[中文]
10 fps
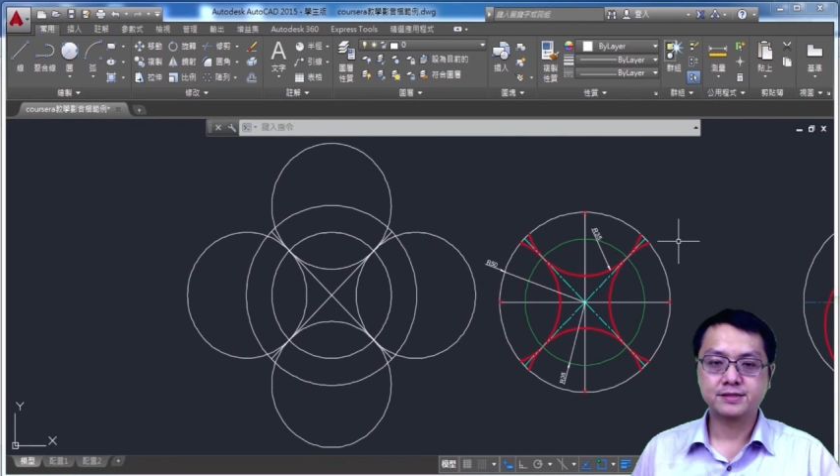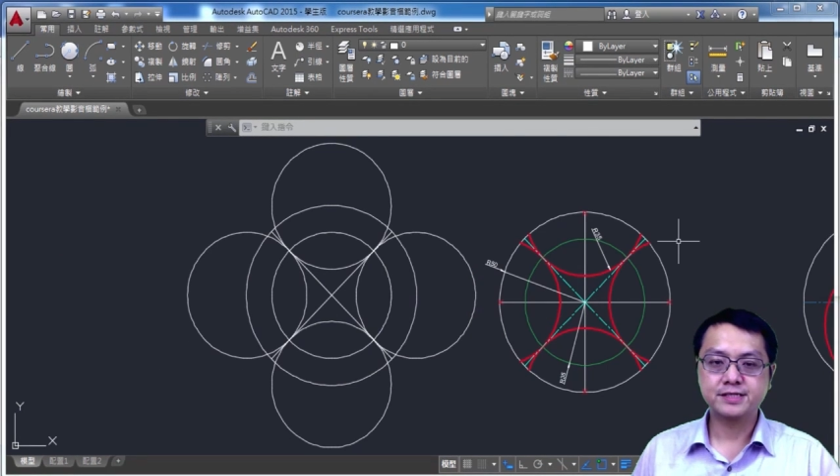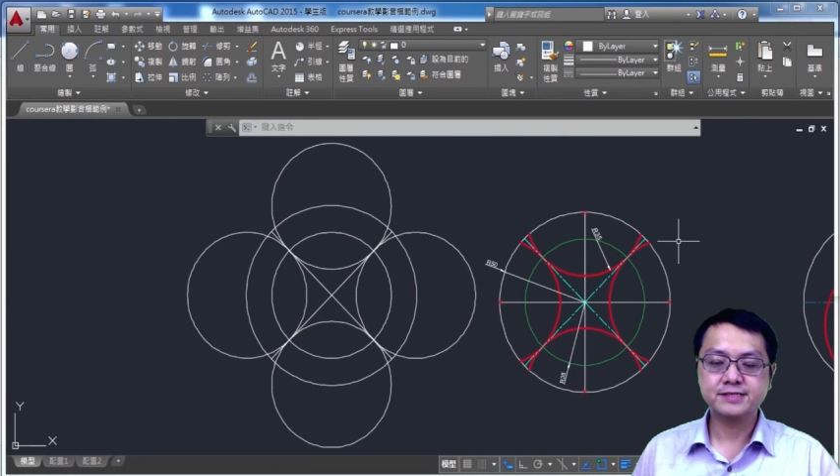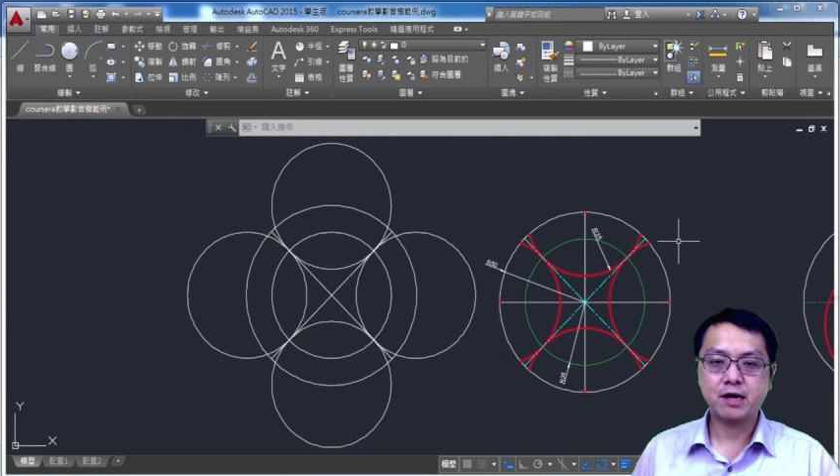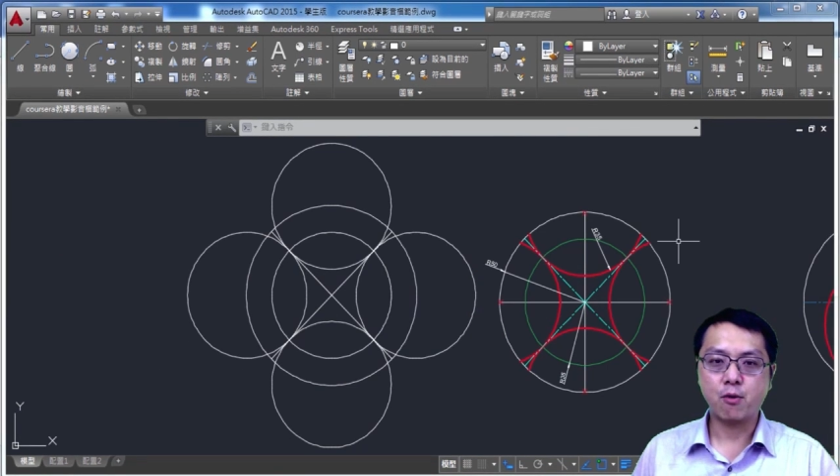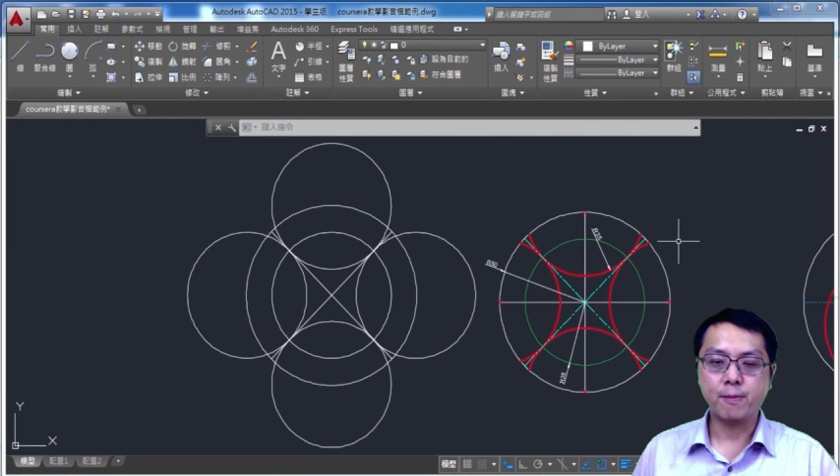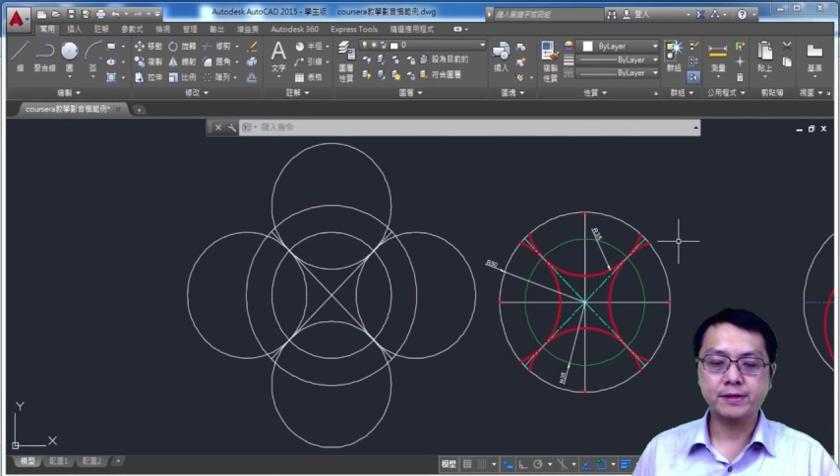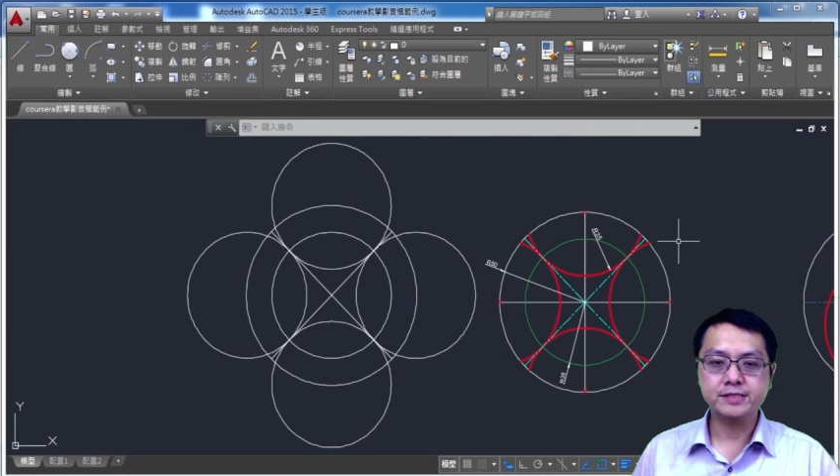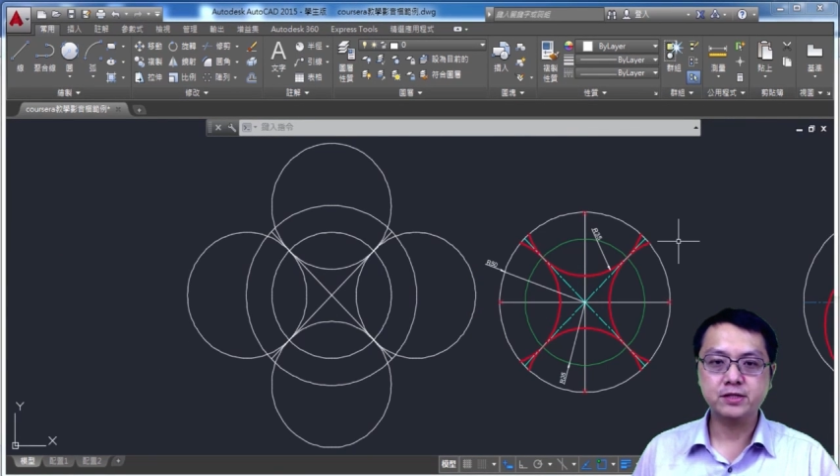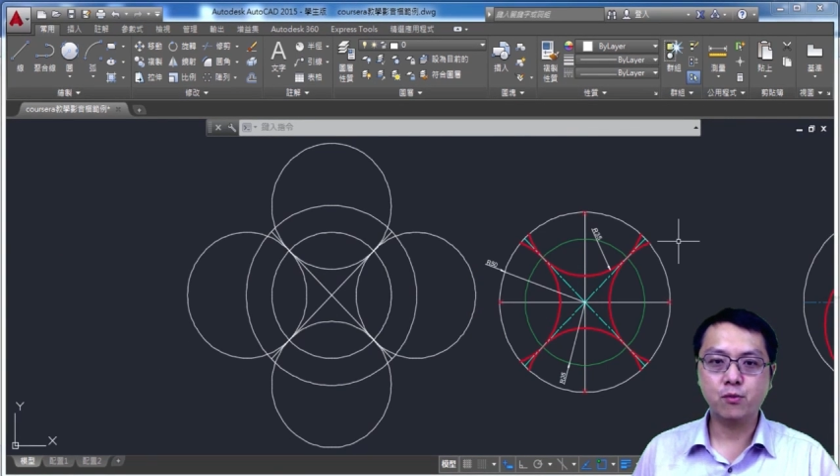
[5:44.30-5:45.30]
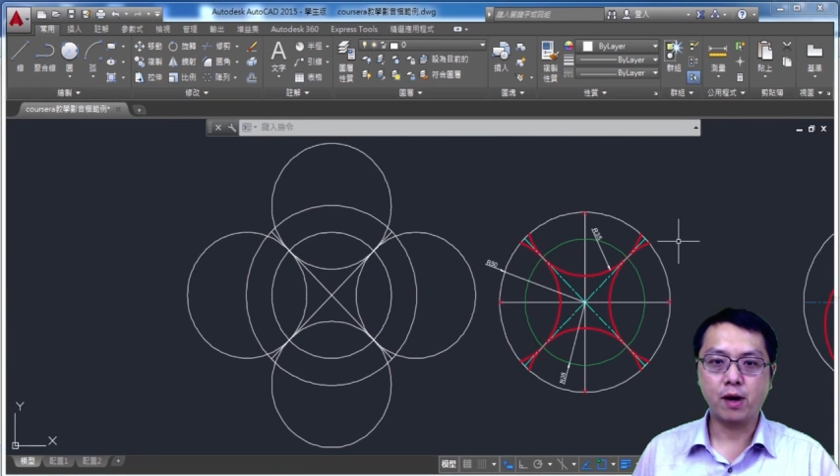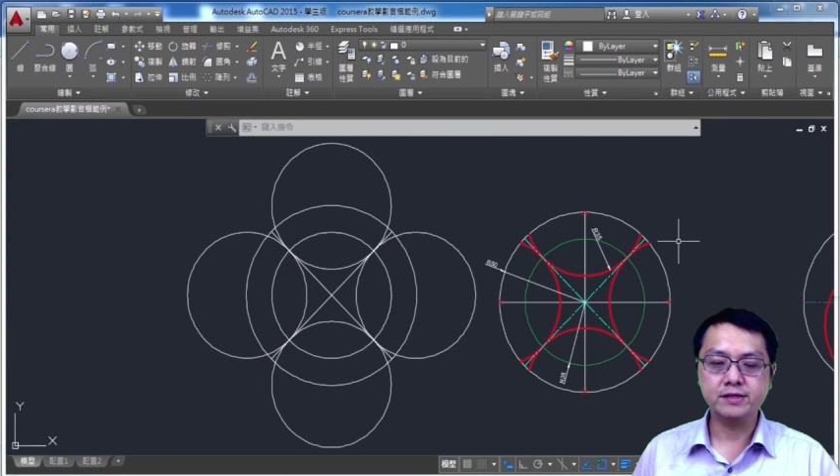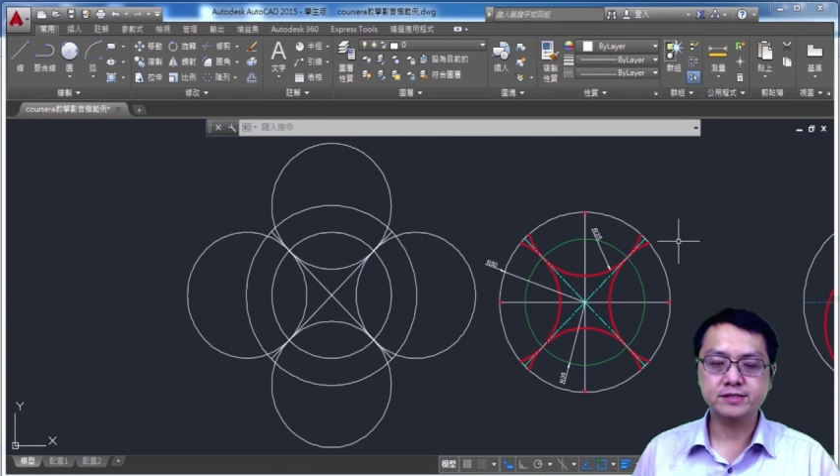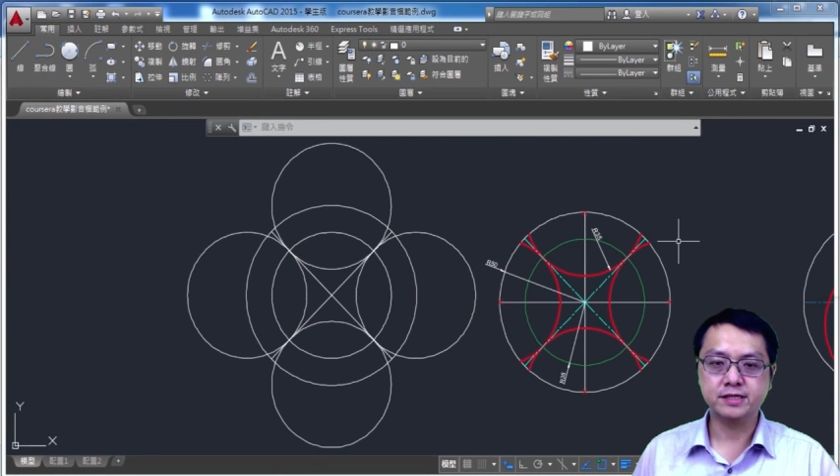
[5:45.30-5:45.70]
现在我们已经完